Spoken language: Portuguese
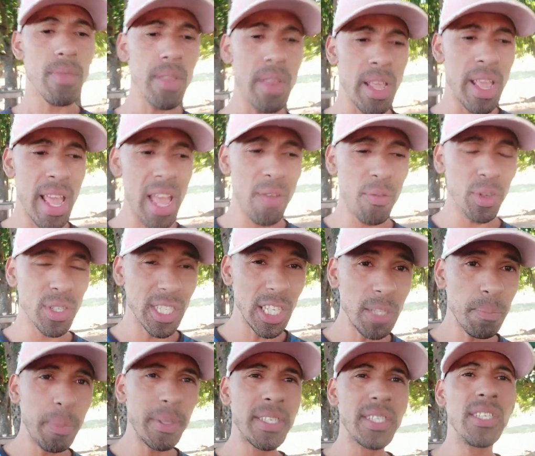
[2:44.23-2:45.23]
é, vocês
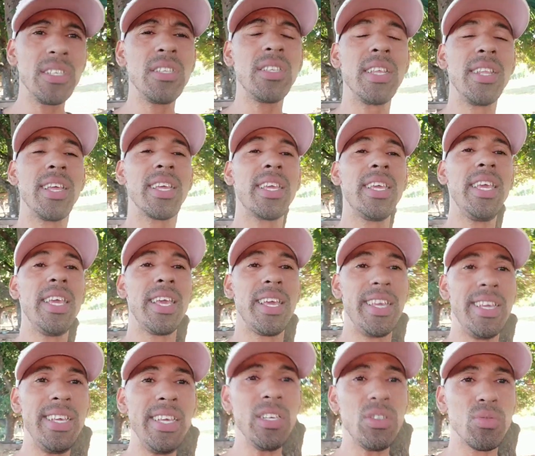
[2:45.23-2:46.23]
precisam entender que
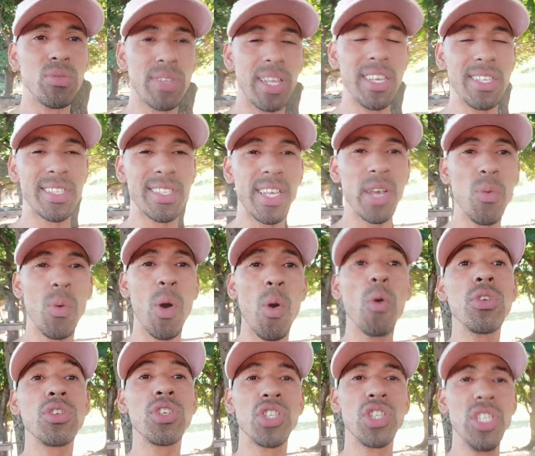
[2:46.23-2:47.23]
isso tem que ser uma
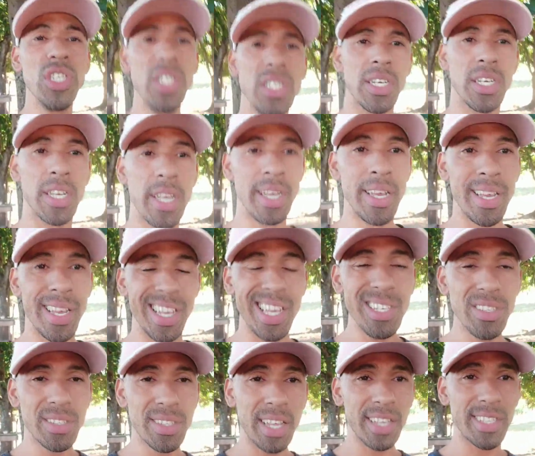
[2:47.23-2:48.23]
rotina.
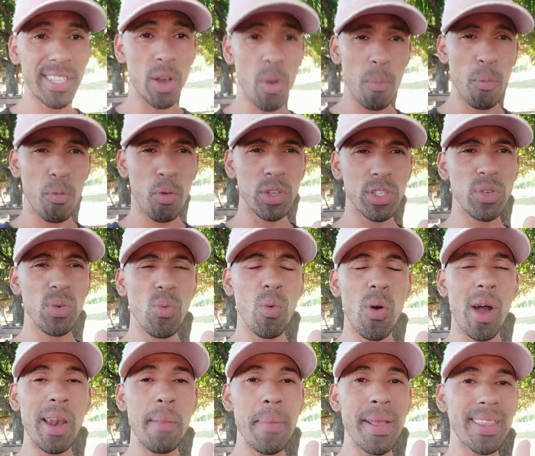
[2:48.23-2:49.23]
Isso tem que ser como se fosse
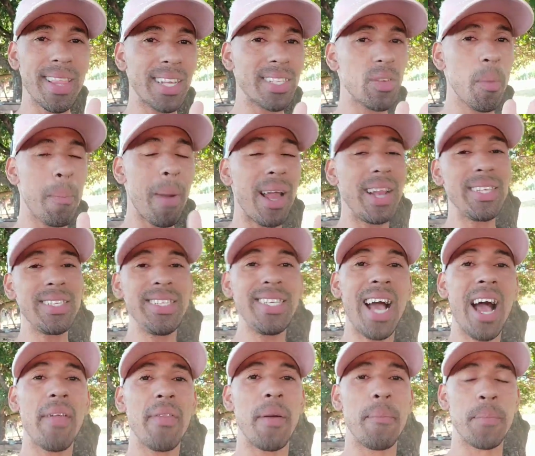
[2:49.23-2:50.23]
uma alimentação
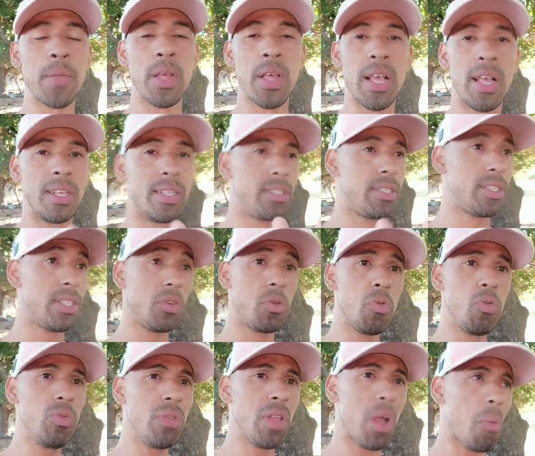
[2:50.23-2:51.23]
balanceada.
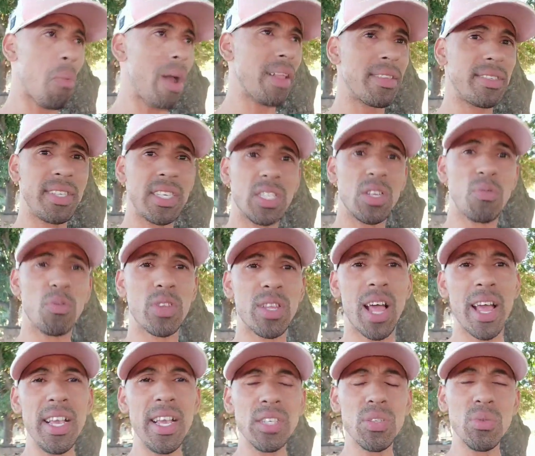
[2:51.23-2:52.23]
Segunda, quarta e sexta eu vou
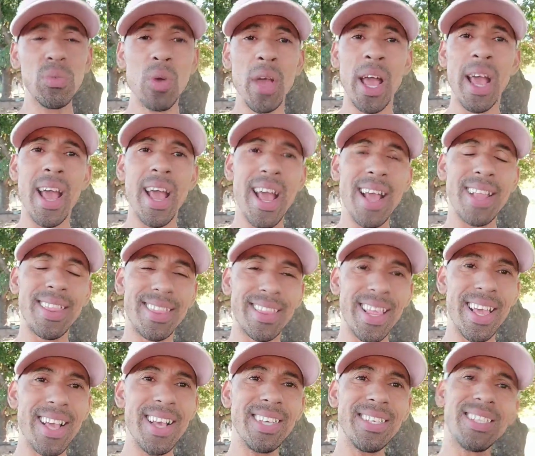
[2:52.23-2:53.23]
dar isso. É
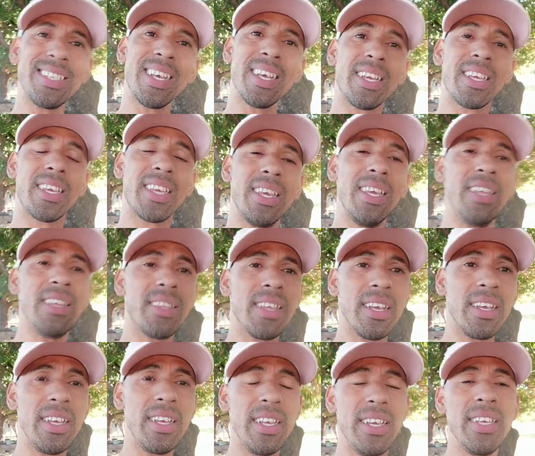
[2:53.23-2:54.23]
terça, quinta
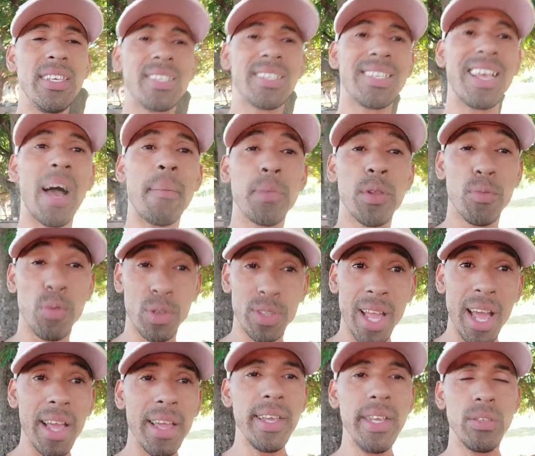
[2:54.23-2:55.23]
e sábado eu vou
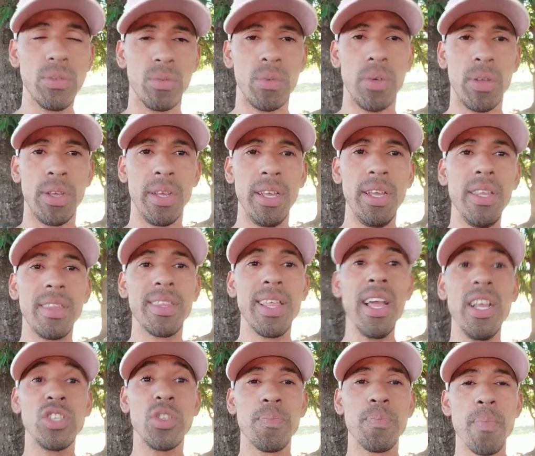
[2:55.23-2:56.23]
dar isso.
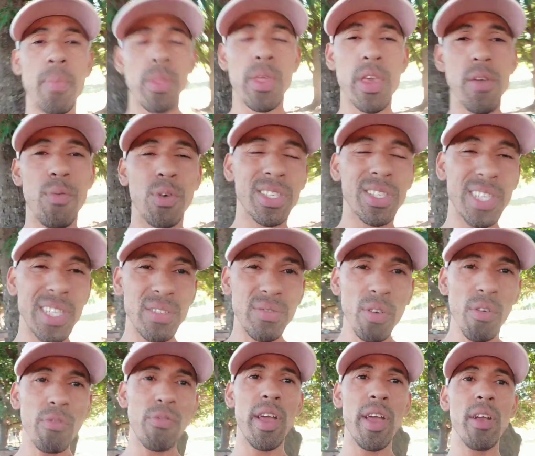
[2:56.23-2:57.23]
Entende? E vocês
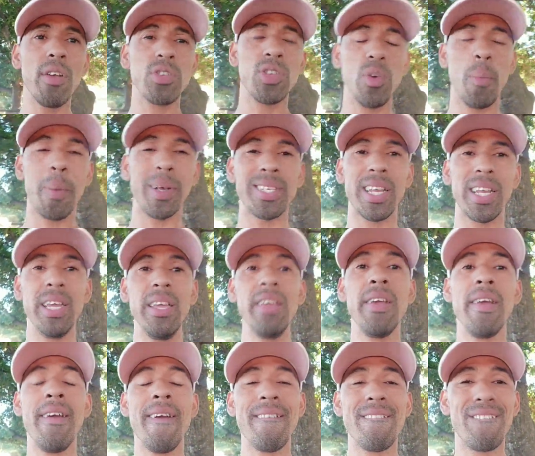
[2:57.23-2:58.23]
vão ver que o seu passarinho
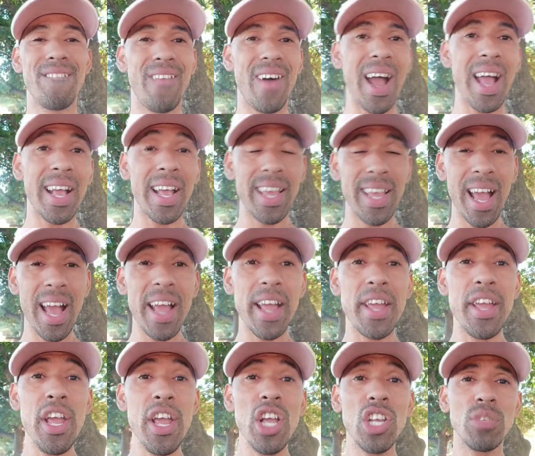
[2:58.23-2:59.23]
vai ganhar
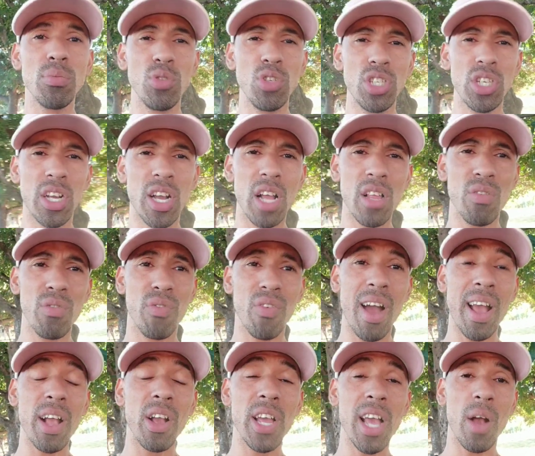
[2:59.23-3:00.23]
ritmo de canto,
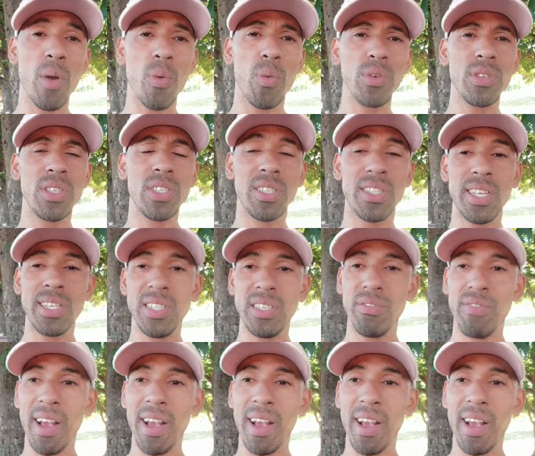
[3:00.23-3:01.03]
vai ganhar consistência e vai